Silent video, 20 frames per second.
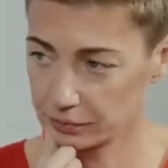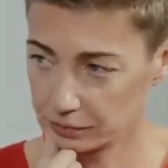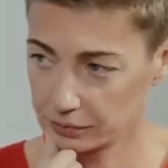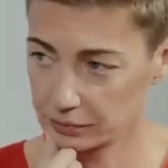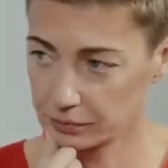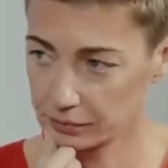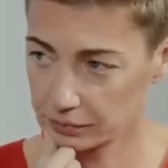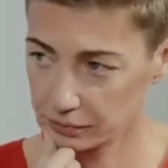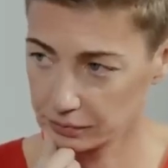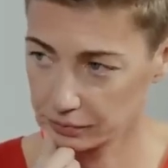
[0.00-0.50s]

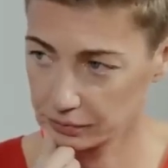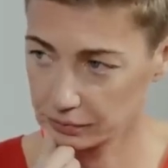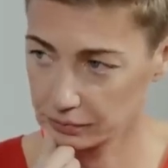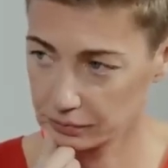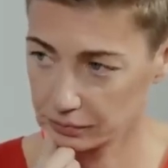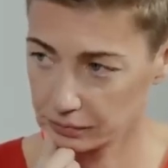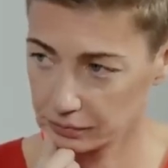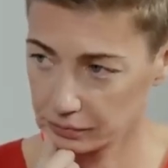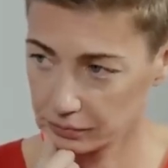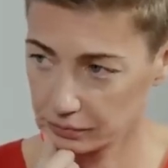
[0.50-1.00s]
И
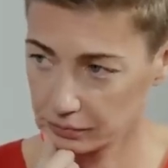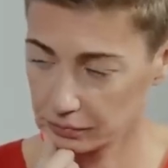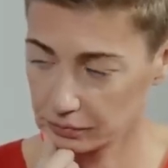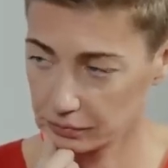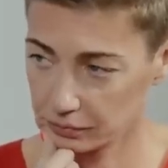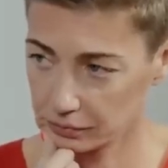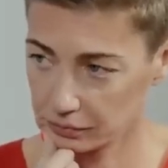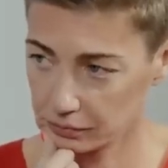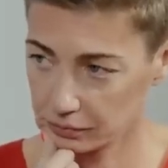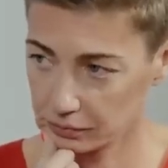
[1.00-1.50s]
это
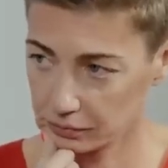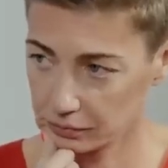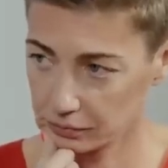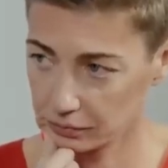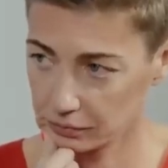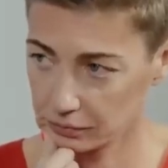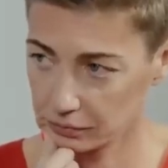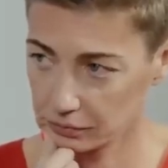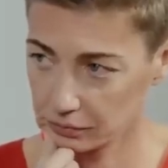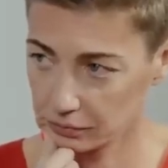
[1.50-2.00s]
было